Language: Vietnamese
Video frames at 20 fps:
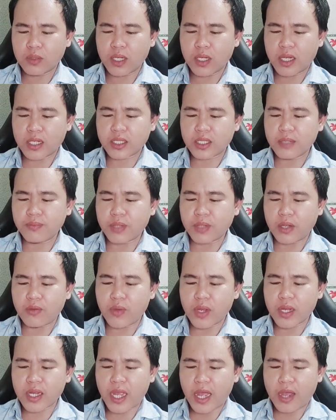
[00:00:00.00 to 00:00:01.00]
à, tiếp thị
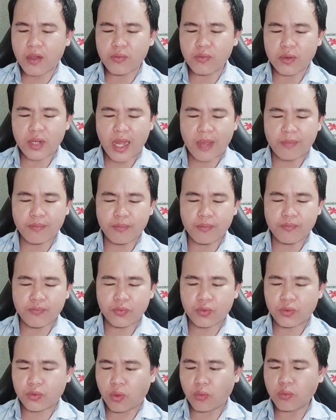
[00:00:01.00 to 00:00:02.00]
quảng cáo làm
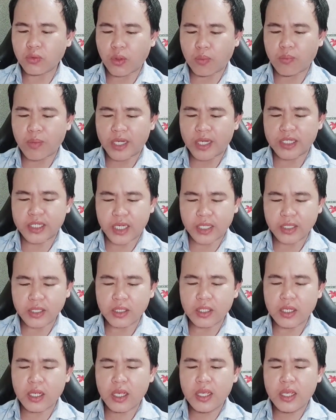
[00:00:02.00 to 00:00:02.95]
thủ tục hành chính